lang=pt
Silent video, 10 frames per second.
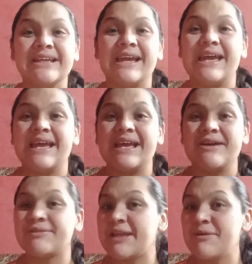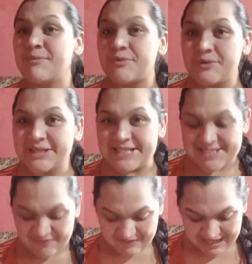É, eu tenho
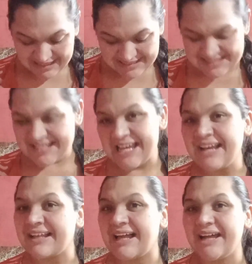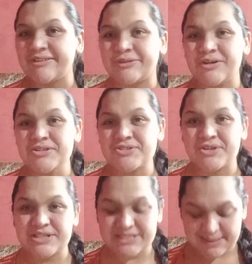muitas falhas, né? Claro, todos
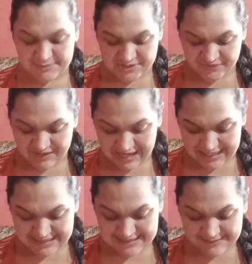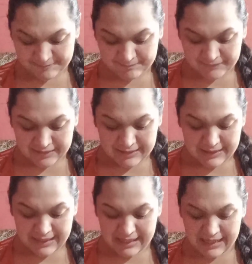nós temos falhas.
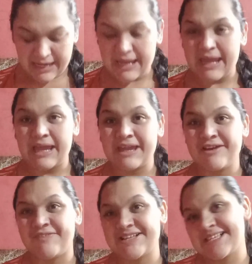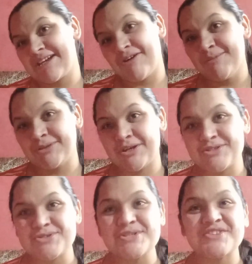É, eu faço assim, como
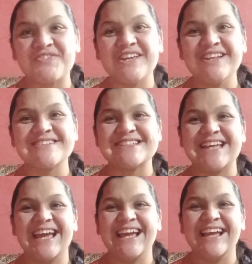todos os filhos, né?